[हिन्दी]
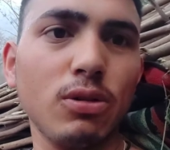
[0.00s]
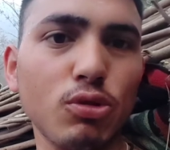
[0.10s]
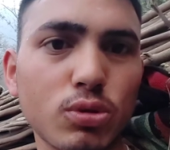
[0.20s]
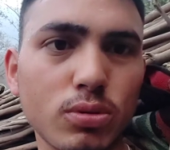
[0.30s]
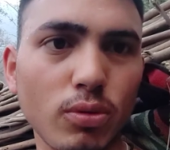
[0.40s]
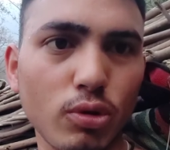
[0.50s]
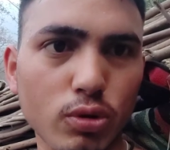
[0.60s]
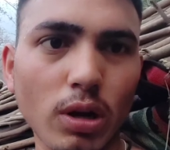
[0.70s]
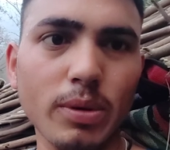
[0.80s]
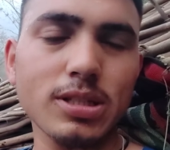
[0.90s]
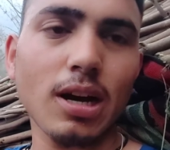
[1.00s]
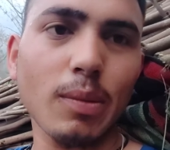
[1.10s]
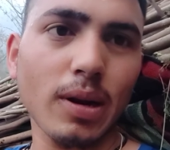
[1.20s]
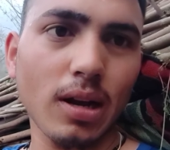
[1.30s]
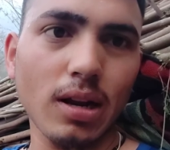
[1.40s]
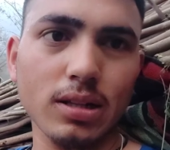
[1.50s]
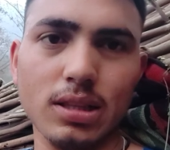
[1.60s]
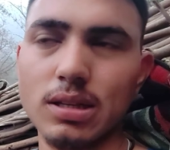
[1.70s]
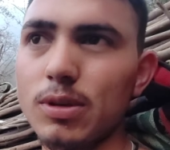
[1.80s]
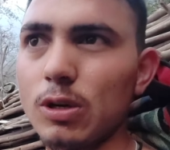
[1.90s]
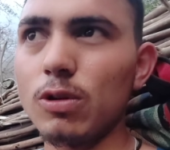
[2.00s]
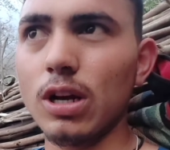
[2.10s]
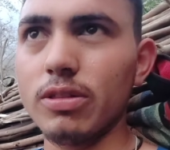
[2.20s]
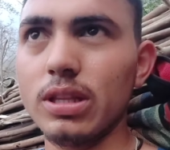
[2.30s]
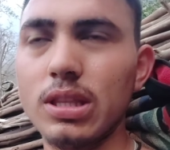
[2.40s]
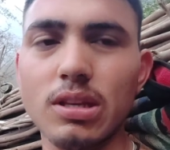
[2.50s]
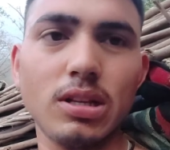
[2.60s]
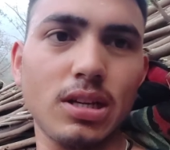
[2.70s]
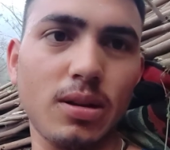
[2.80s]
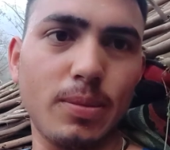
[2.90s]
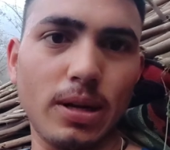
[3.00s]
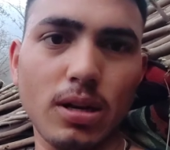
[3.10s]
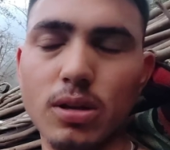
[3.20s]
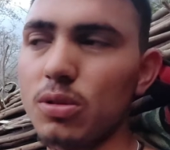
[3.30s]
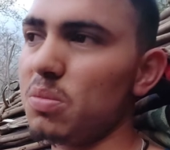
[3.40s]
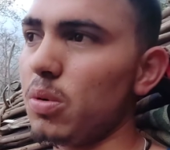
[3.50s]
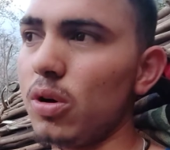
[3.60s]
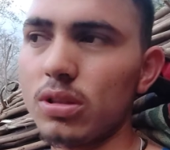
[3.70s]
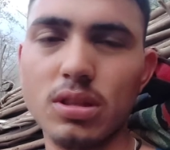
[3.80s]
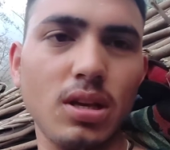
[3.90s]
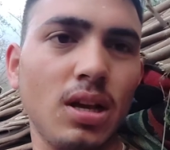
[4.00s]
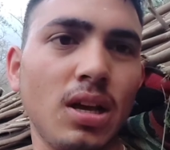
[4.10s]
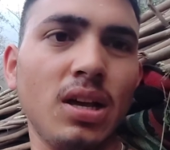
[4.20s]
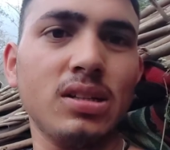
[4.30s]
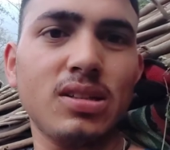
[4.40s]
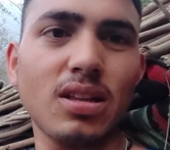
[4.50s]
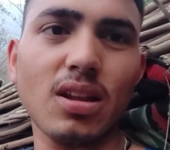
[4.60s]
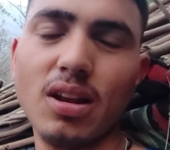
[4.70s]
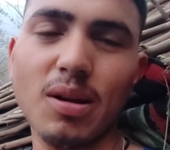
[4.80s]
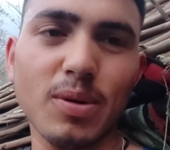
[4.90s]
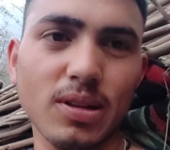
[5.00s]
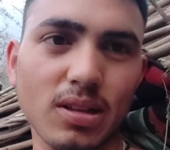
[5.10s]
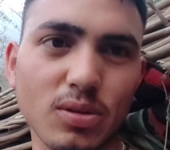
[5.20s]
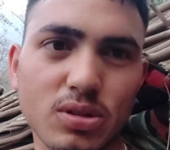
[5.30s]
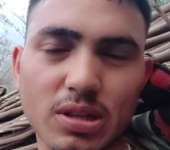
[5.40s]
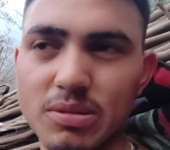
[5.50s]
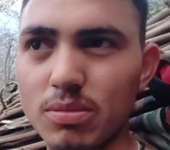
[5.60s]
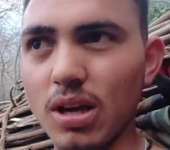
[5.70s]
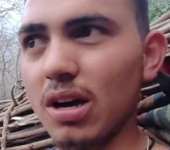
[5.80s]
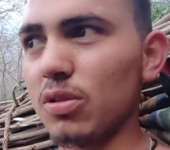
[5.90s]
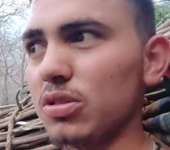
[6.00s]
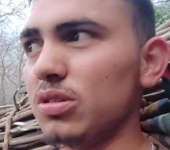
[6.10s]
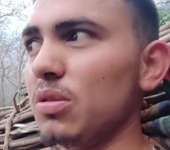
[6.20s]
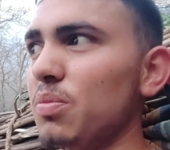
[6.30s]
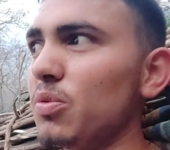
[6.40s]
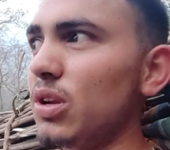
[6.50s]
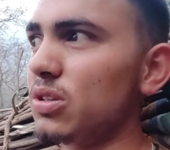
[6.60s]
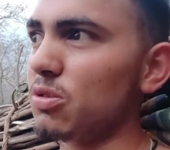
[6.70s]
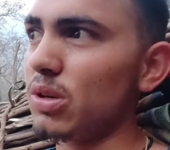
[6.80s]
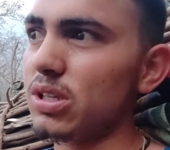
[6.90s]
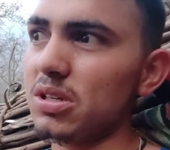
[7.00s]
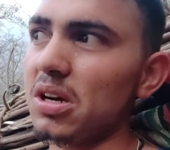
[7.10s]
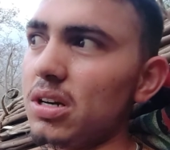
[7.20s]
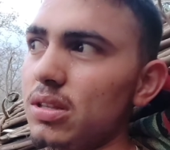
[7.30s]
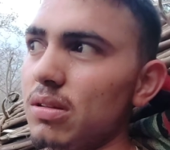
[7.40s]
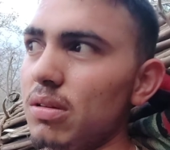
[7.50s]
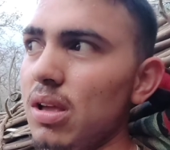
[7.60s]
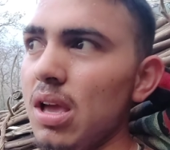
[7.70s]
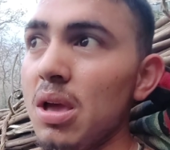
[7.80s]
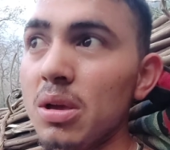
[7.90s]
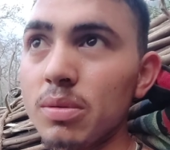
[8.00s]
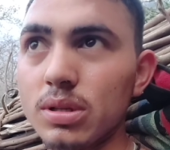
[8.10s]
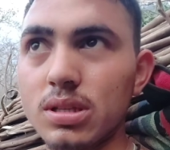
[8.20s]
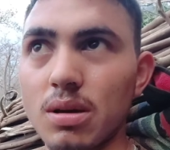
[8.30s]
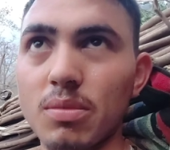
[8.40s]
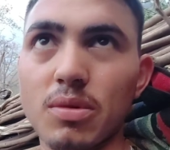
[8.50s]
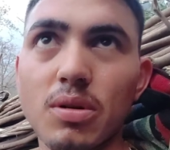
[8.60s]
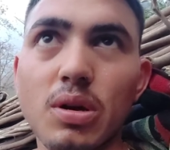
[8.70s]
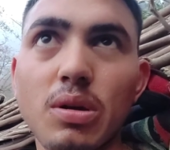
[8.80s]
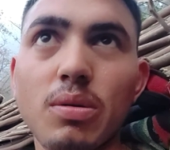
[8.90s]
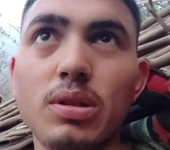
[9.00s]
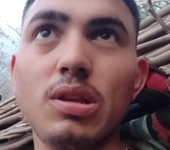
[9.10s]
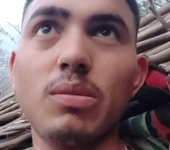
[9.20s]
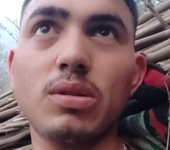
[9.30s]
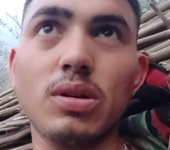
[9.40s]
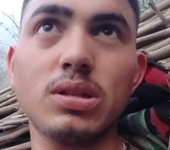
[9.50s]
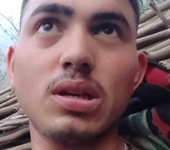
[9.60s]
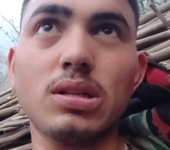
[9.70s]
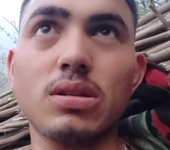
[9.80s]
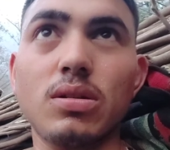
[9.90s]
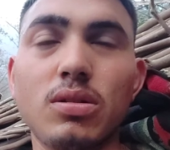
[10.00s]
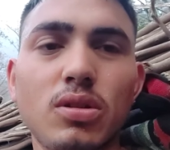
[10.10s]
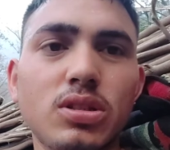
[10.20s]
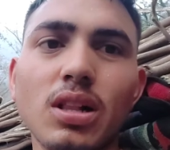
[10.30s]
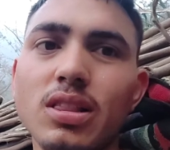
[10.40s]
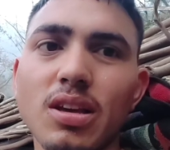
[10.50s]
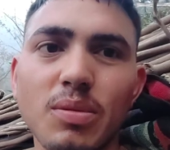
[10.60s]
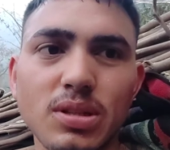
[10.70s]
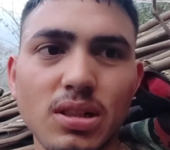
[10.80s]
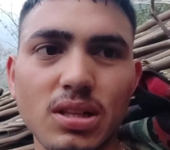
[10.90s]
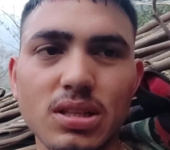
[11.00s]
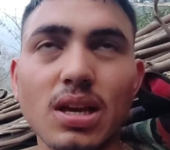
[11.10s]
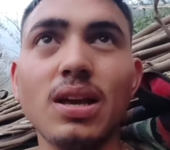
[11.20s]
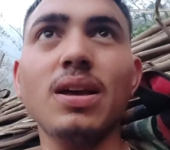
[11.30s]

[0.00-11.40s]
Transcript: उस उस वाले में चार बार हल लगता है जब गेहूँ डालते हैं तीन या चार बार तो बहुत ज़्यादा रिल्ला बनता था उस टाइम जब धान होते थे तो पूरे सुबह से काटते रहो फिर शाम को फिर दिन में थोड़ा सा रेस्ट करो फिर चलते अभी जल्दी से